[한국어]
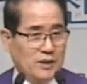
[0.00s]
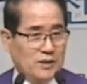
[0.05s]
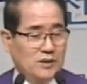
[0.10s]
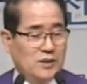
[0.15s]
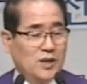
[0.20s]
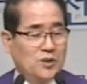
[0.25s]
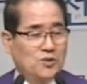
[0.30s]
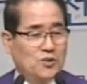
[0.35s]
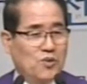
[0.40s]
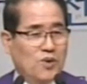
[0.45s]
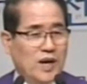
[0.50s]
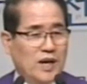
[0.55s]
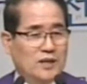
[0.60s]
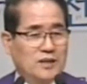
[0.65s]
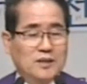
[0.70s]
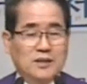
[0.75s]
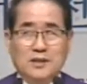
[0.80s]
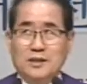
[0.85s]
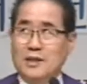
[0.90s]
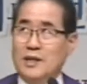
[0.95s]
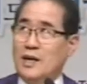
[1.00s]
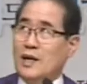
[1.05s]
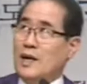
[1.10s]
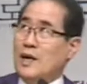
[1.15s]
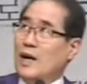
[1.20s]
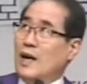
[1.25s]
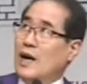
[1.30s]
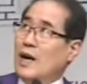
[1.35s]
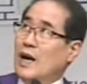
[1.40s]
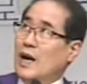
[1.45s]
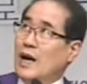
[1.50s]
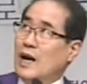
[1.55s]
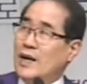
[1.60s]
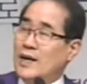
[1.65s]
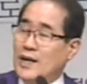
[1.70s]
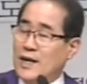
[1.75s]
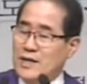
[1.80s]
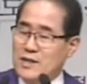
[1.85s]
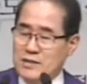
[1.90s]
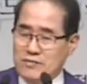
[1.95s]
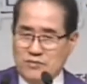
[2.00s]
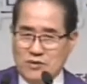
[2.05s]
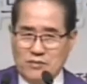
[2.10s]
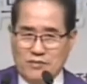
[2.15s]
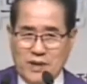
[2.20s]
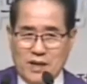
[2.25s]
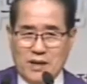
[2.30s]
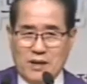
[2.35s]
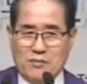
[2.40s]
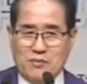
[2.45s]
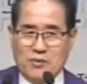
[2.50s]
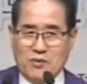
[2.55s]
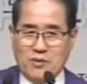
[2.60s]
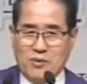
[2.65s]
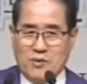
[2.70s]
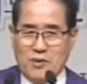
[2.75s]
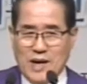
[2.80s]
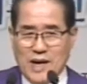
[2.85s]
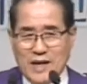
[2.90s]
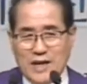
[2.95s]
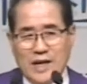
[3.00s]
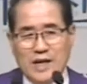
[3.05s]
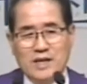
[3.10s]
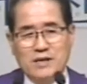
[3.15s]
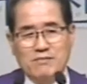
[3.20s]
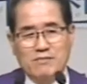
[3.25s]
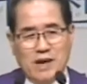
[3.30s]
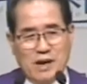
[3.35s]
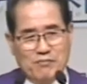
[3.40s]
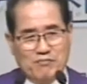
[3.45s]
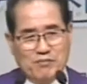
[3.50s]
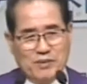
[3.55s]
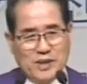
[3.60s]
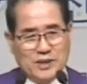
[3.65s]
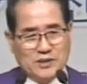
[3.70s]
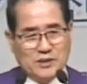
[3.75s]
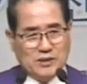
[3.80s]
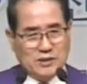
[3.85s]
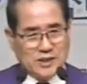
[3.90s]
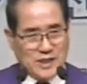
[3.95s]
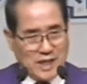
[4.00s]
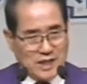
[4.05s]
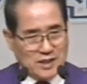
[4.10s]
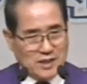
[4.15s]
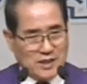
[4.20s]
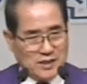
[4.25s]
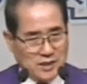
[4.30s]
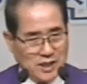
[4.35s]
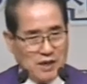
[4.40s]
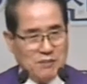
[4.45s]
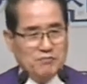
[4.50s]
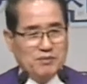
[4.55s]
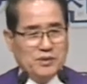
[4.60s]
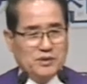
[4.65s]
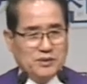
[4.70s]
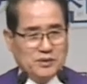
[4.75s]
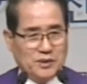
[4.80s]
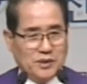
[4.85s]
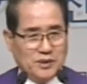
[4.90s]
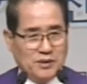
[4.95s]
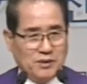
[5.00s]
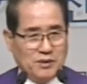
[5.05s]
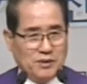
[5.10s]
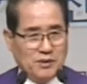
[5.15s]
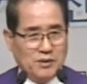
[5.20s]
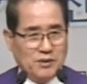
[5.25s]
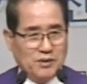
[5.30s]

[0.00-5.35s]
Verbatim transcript: 근데 노아는 하나님을 바라보고 하나님 앞에서 자기를 살폈어요.